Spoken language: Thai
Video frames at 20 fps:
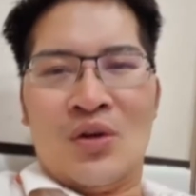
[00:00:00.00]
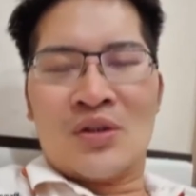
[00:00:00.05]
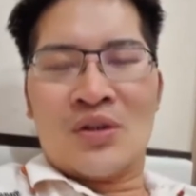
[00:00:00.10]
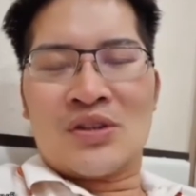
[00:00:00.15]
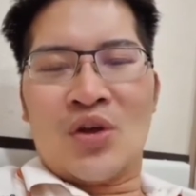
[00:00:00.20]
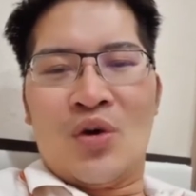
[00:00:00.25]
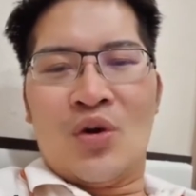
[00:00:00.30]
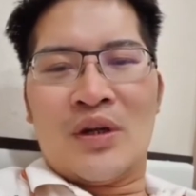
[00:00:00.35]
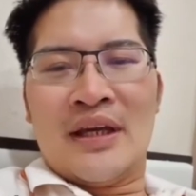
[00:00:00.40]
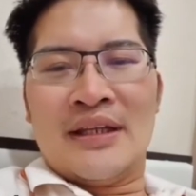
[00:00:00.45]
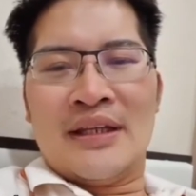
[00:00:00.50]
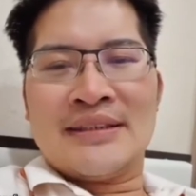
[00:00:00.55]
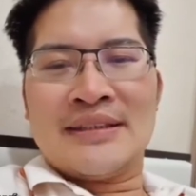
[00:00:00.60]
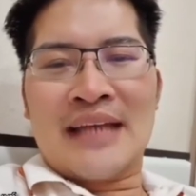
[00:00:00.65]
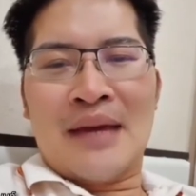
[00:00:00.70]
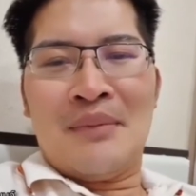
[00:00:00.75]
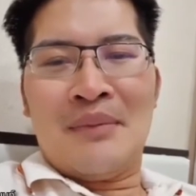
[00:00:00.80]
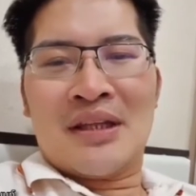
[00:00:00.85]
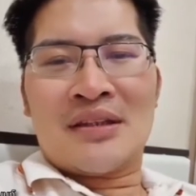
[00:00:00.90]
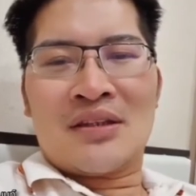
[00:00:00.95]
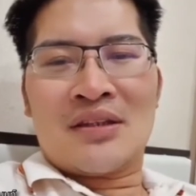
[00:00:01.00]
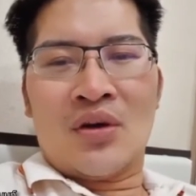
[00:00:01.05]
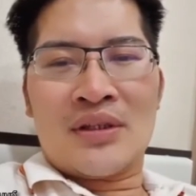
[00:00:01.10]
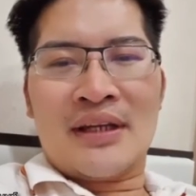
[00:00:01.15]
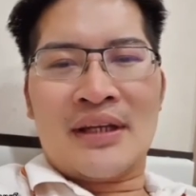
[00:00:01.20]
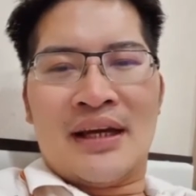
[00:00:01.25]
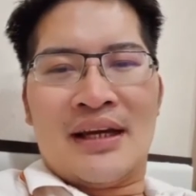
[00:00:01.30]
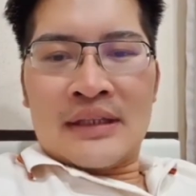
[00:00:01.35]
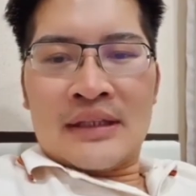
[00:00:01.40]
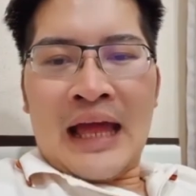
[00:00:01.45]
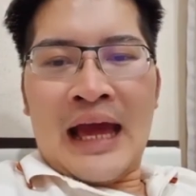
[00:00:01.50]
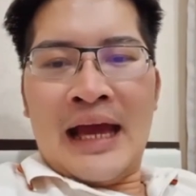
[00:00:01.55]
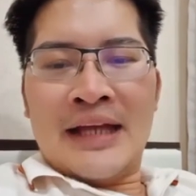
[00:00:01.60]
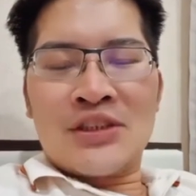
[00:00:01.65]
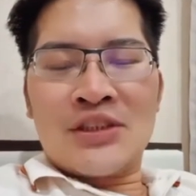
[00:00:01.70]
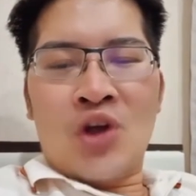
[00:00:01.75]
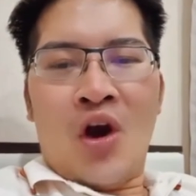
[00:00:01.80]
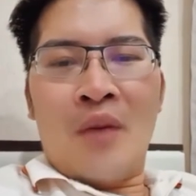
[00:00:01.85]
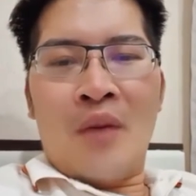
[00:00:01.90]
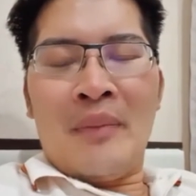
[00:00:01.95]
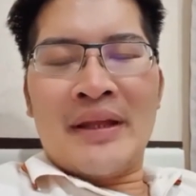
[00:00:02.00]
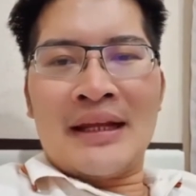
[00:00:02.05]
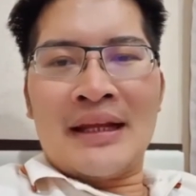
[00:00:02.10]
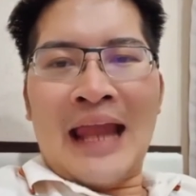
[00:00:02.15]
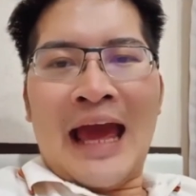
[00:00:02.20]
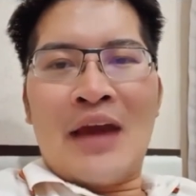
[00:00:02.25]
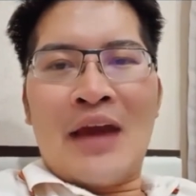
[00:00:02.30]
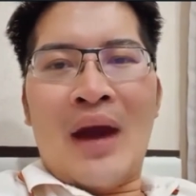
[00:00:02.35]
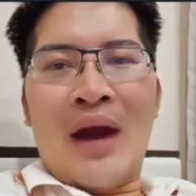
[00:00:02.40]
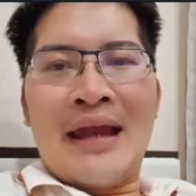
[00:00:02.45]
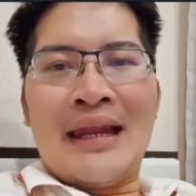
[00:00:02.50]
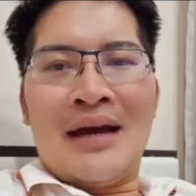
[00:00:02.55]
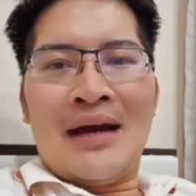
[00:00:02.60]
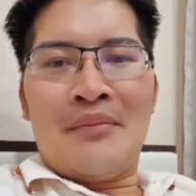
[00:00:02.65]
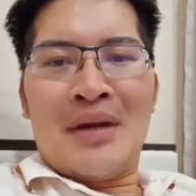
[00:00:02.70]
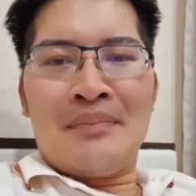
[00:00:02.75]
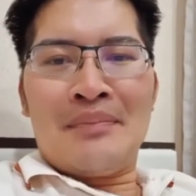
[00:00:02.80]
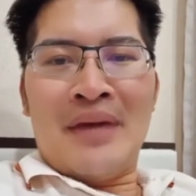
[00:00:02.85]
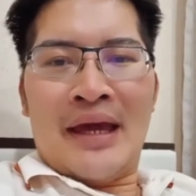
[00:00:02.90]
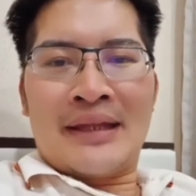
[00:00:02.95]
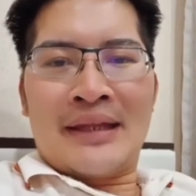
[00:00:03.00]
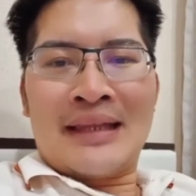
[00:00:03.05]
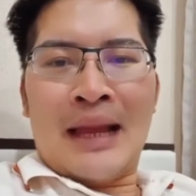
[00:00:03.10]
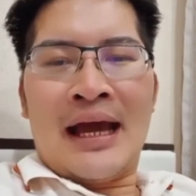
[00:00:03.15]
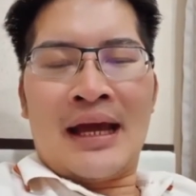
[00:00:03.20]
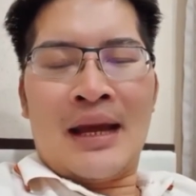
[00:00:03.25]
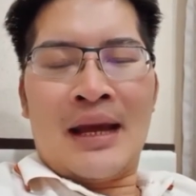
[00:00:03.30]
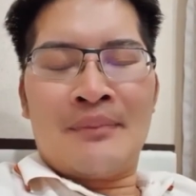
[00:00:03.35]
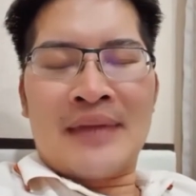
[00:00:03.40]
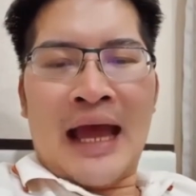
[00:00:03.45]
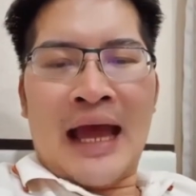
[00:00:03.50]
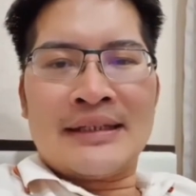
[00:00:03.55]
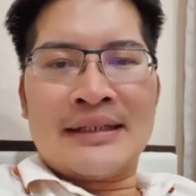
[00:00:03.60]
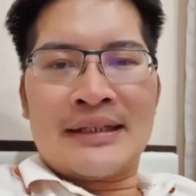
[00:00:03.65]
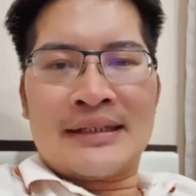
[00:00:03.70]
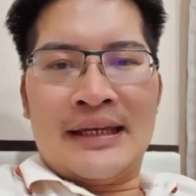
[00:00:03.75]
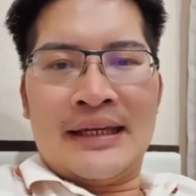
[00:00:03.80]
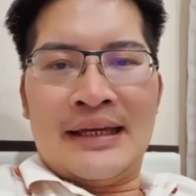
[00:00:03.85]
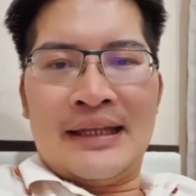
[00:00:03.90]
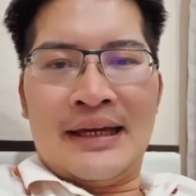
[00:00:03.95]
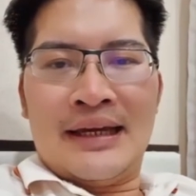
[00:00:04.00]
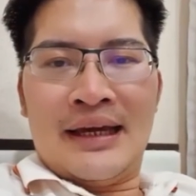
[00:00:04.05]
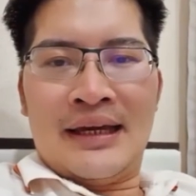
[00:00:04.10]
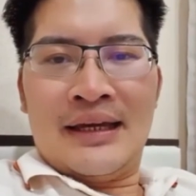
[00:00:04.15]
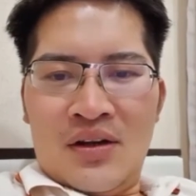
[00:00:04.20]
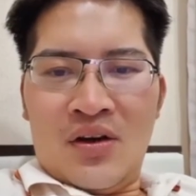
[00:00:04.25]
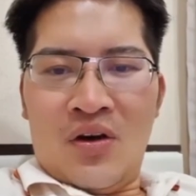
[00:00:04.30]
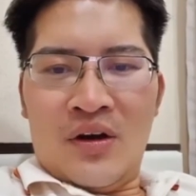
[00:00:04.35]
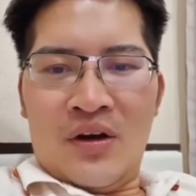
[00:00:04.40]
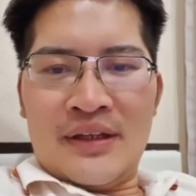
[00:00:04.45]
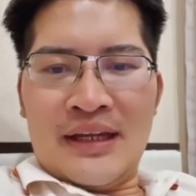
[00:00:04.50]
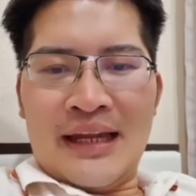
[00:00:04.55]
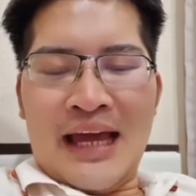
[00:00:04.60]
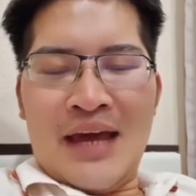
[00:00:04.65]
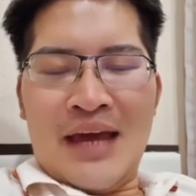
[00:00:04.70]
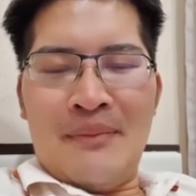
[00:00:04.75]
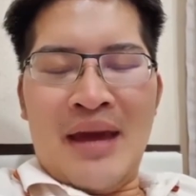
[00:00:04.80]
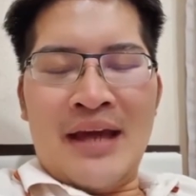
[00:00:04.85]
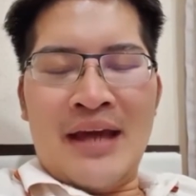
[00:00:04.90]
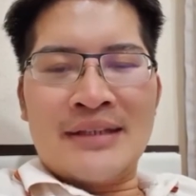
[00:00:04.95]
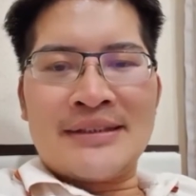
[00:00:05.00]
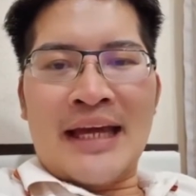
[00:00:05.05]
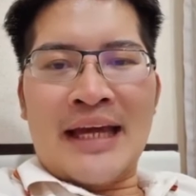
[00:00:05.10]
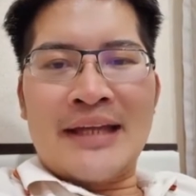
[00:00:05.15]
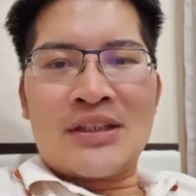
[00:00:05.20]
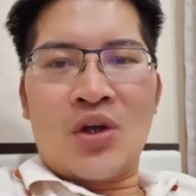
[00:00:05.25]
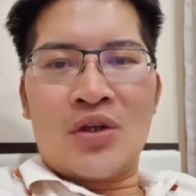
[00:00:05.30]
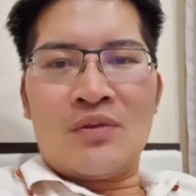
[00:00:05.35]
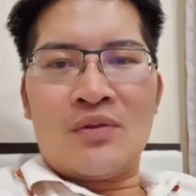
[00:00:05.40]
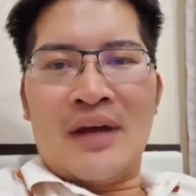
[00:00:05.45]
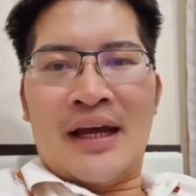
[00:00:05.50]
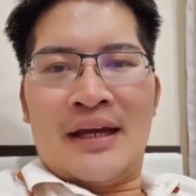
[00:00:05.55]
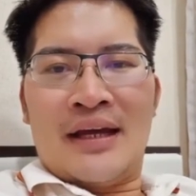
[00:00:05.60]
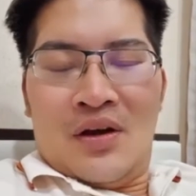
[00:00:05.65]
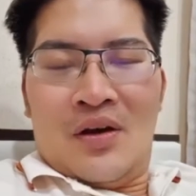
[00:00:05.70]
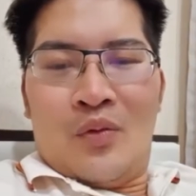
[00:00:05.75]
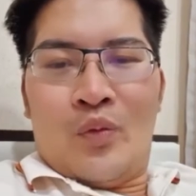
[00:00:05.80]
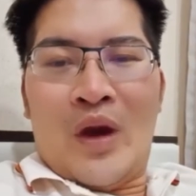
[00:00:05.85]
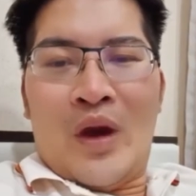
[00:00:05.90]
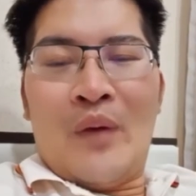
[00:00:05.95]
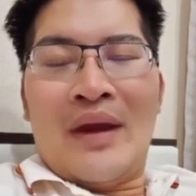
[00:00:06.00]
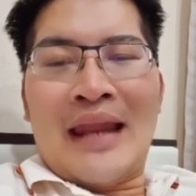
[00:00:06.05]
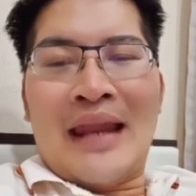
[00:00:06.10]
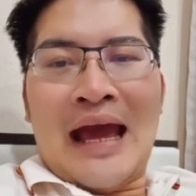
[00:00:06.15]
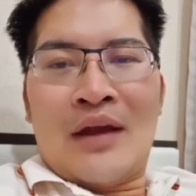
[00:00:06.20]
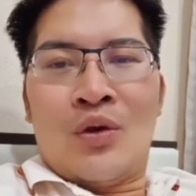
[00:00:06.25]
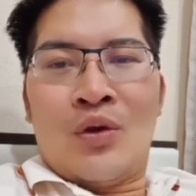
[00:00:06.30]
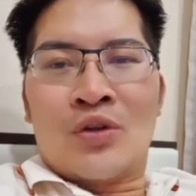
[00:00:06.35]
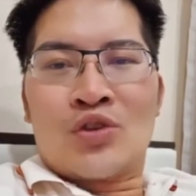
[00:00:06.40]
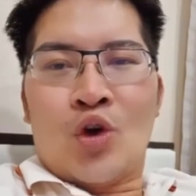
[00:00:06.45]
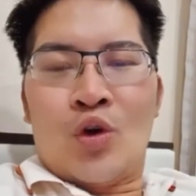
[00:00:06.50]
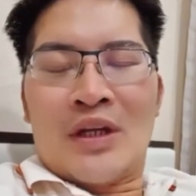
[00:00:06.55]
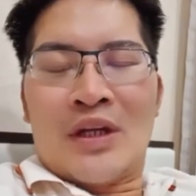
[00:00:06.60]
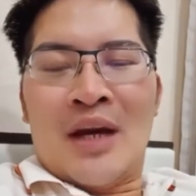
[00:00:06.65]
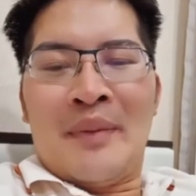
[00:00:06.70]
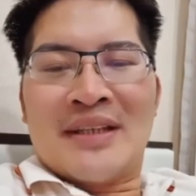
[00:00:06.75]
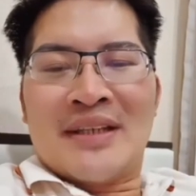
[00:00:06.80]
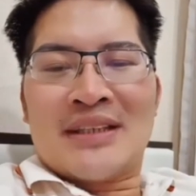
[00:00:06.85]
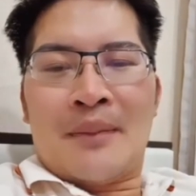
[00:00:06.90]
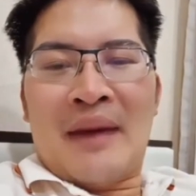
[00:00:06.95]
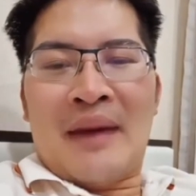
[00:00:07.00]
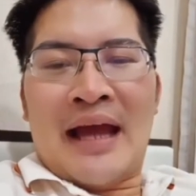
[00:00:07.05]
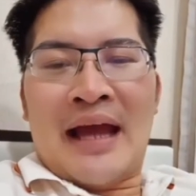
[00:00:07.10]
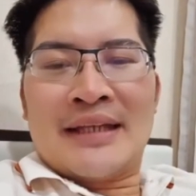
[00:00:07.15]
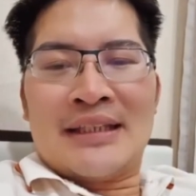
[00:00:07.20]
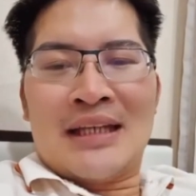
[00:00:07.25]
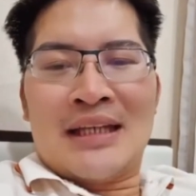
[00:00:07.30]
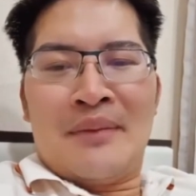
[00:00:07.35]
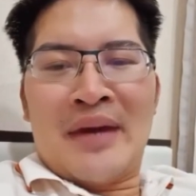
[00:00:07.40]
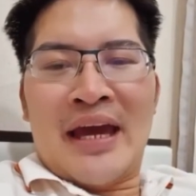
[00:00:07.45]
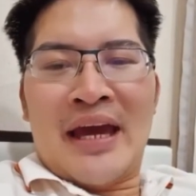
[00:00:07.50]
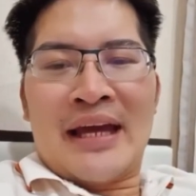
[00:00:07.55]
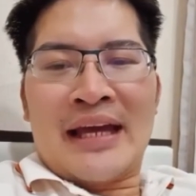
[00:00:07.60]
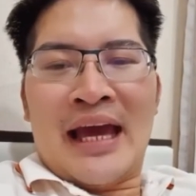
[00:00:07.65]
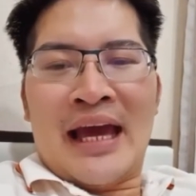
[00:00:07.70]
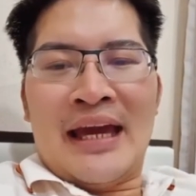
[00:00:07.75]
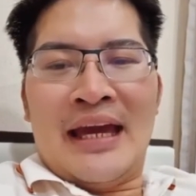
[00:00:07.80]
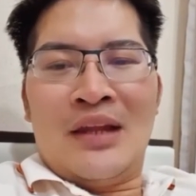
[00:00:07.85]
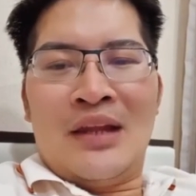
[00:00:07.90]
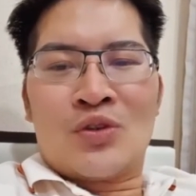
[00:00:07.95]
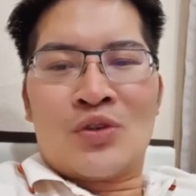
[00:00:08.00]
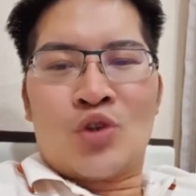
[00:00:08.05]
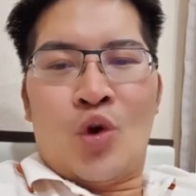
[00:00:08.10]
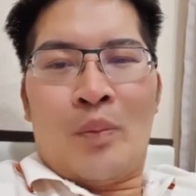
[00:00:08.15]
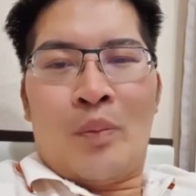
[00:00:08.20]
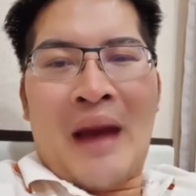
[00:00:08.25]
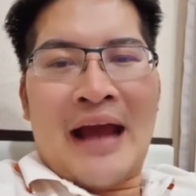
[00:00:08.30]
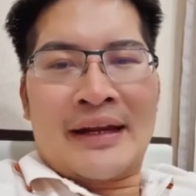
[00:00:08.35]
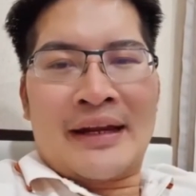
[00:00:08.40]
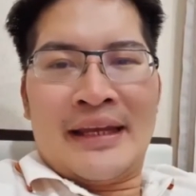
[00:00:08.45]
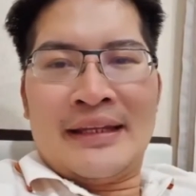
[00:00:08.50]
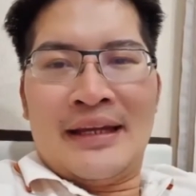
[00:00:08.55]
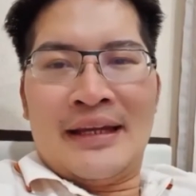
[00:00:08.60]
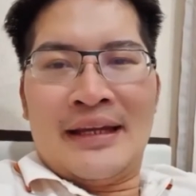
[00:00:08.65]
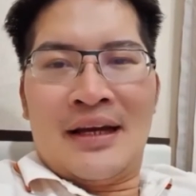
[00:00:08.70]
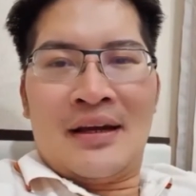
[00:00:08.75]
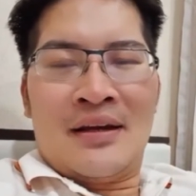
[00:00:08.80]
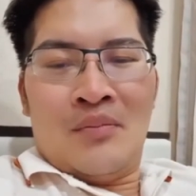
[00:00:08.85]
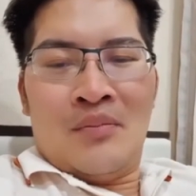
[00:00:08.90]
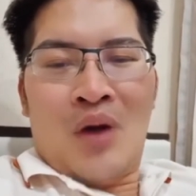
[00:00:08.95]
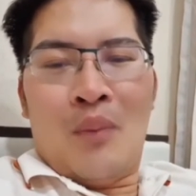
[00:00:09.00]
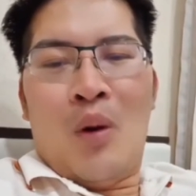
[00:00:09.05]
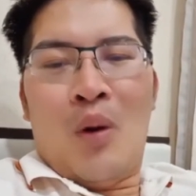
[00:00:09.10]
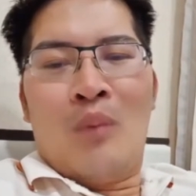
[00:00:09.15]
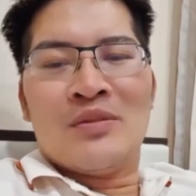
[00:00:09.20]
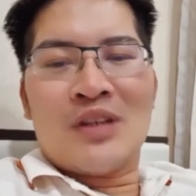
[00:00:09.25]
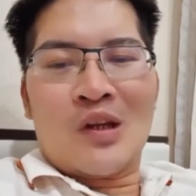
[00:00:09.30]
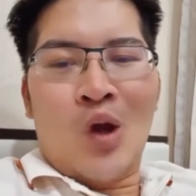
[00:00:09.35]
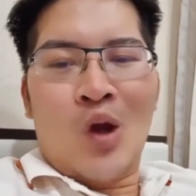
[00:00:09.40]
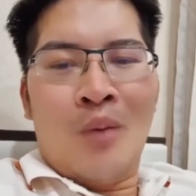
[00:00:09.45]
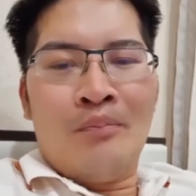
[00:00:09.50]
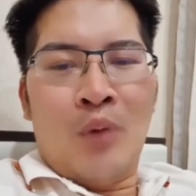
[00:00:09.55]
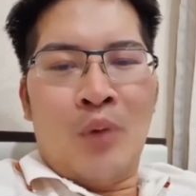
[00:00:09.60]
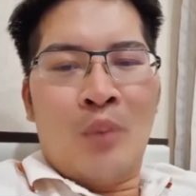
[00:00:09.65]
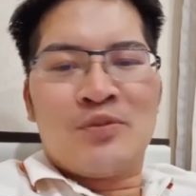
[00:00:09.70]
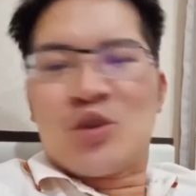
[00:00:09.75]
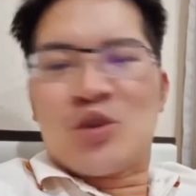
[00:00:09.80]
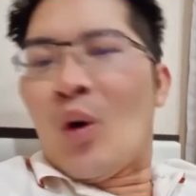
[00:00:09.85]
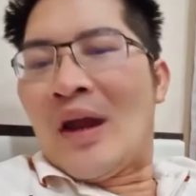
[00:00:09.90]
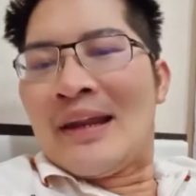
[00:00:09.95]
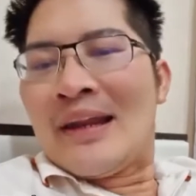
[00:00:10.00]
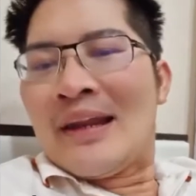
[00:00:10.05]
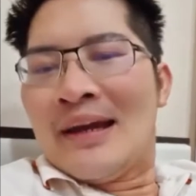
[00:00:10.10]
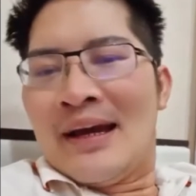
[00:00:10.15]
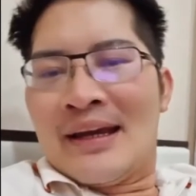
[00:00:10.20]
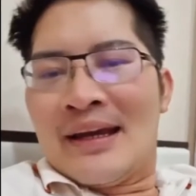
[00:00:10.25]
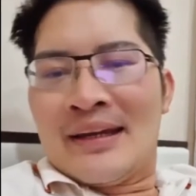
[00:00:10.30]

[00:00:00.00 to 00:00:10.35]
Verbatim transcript: งตู่เนี่ยนิสัยเหมือนตุ๊ดอ่ะท้าโชคมันตั้งหลายวันแล้วมันไม่เห็นรับคำท้าสักทีเลยคนอะไรแม่งใจตุ๊ดว่ะไว้วันหลังลุงตู่เดินไปสภาจะเดินไปใกล้ให้ลุงตู่ผักนิดนึงพอผมจะล้มปุ๊บสวนเลย